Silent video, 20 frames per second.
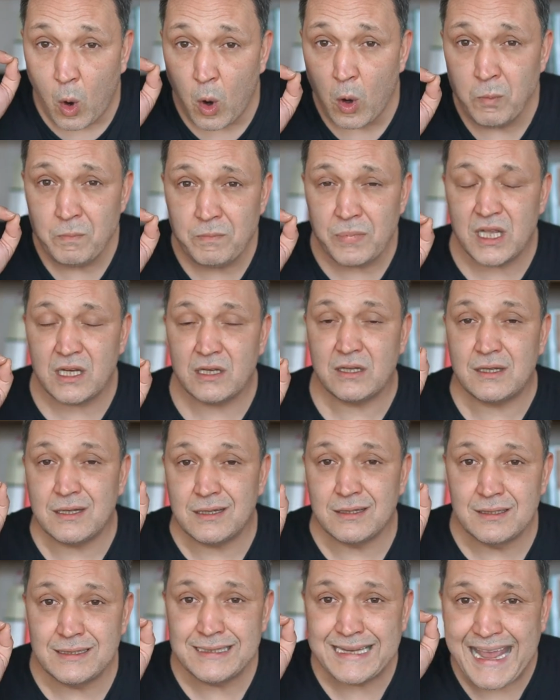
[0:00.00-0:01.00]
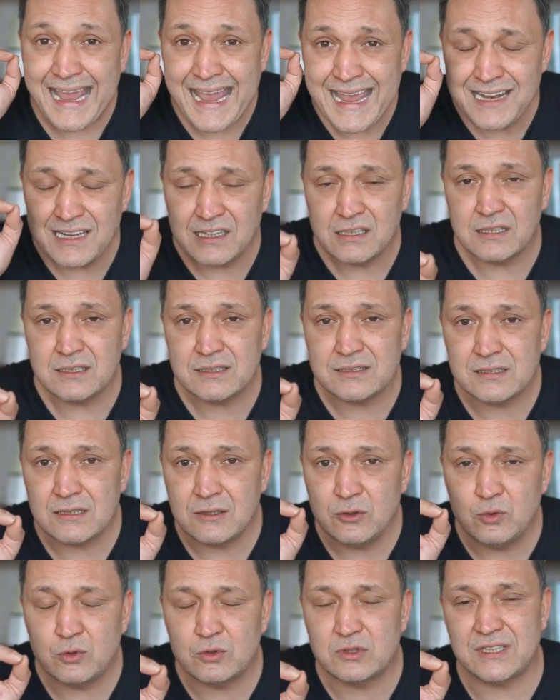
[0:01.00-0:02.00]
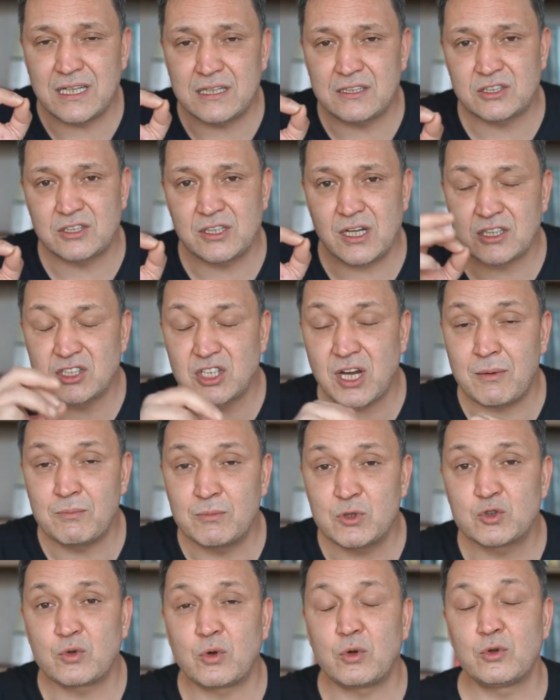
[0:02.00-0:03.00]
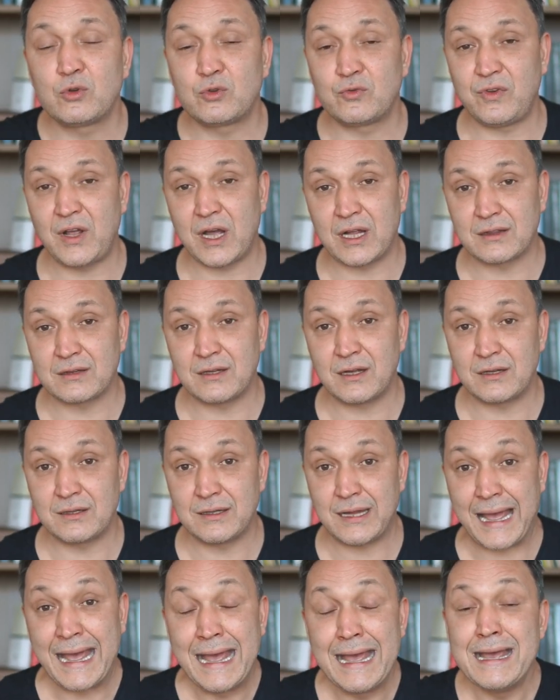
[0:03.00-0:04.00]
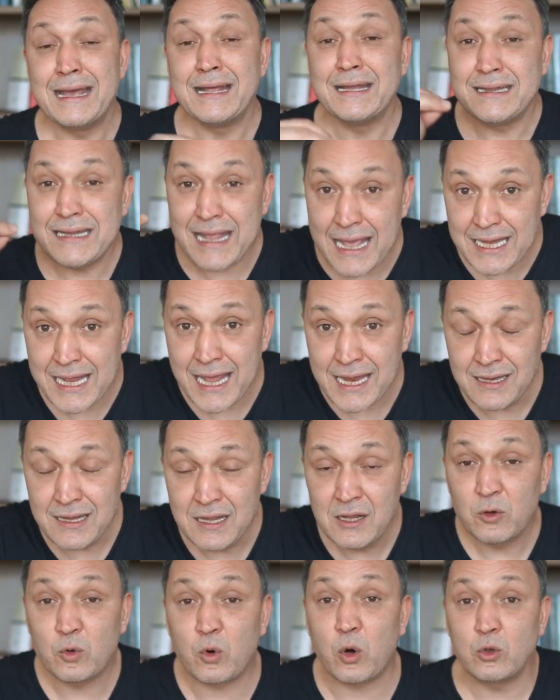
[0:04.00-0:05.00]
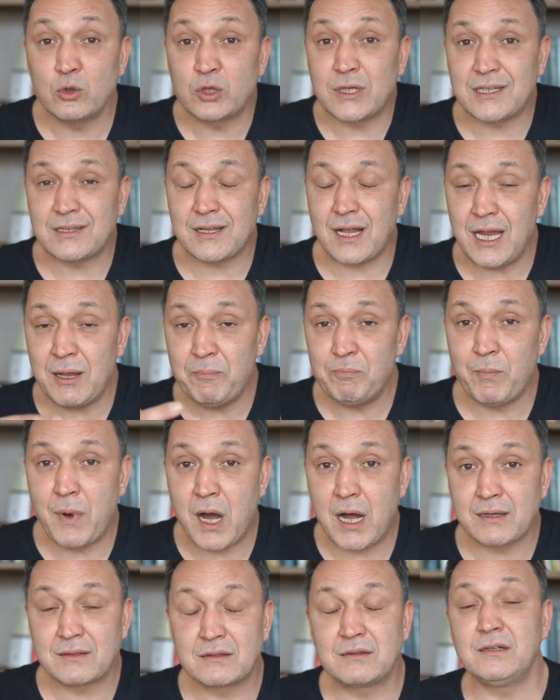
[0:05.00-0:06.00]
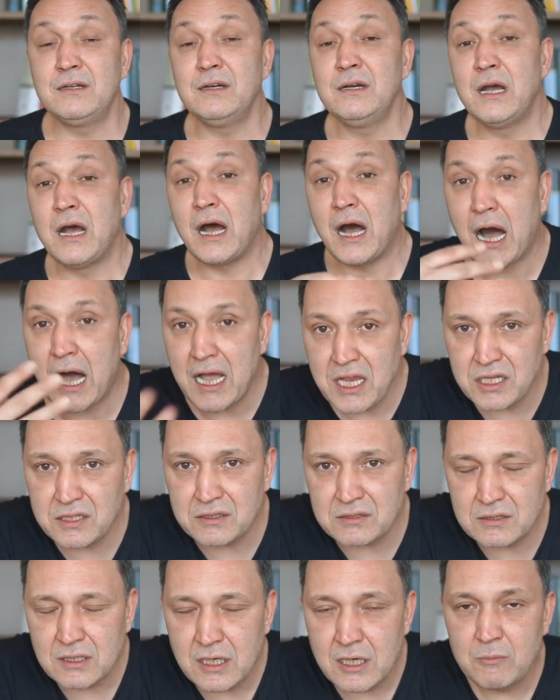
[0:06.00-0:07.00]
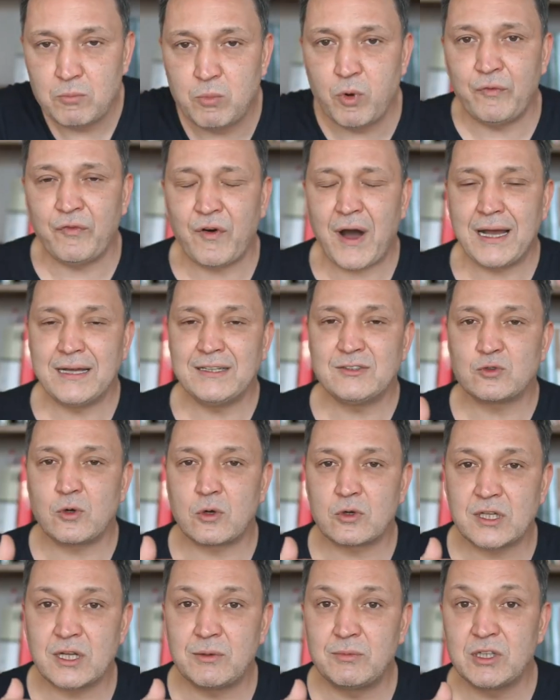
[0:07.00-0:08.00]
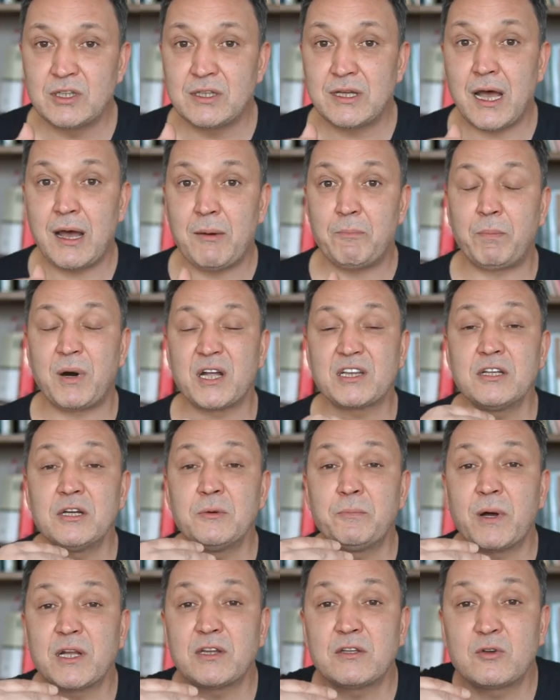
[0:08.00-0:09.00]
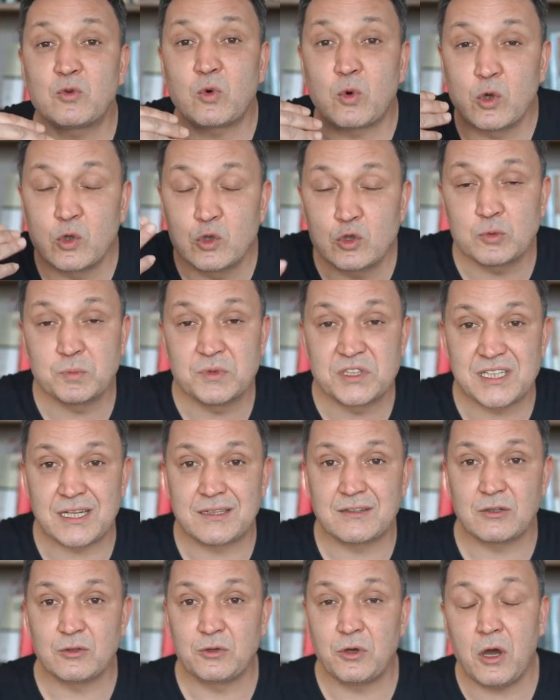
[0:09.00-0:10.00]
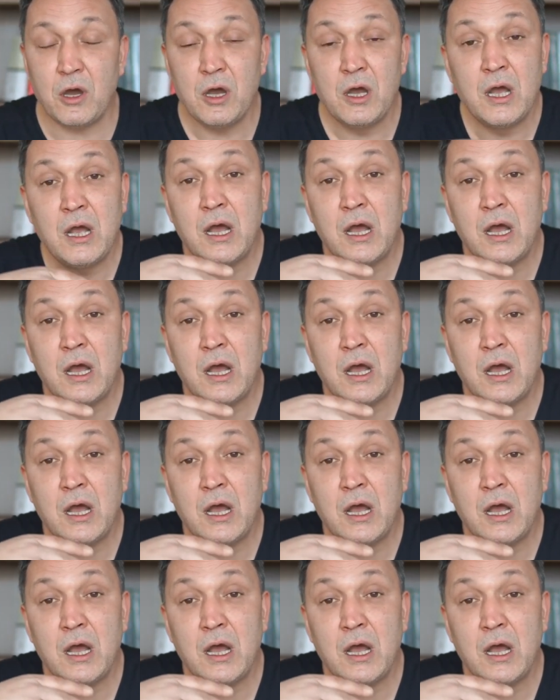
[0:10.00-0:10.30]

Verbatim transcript: 11 yılın en hızlı yükselişi yaşanmış konut fiyatlarında. Neden? Konuta talep mi arttı? Hayır. Bu faiz ortamında patır patır konut mu satılıyor?